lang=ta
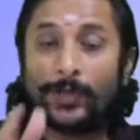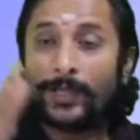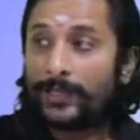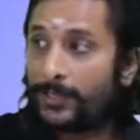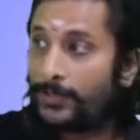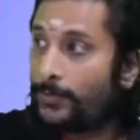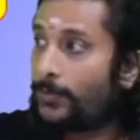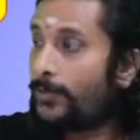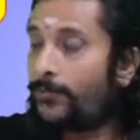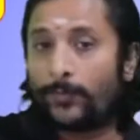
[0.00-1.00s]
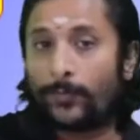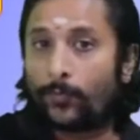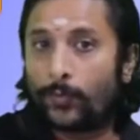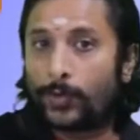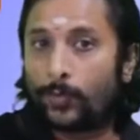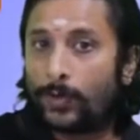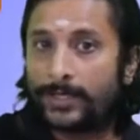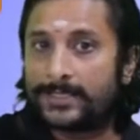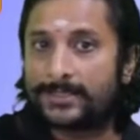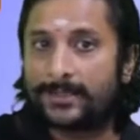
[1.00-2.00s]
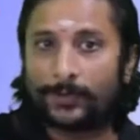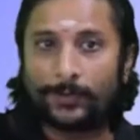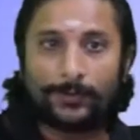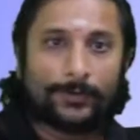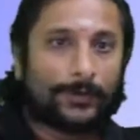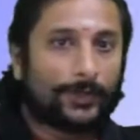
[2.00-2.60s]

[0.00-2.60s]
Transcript: இது ஒரு ஒரு வோல்டேஜை தரும் இது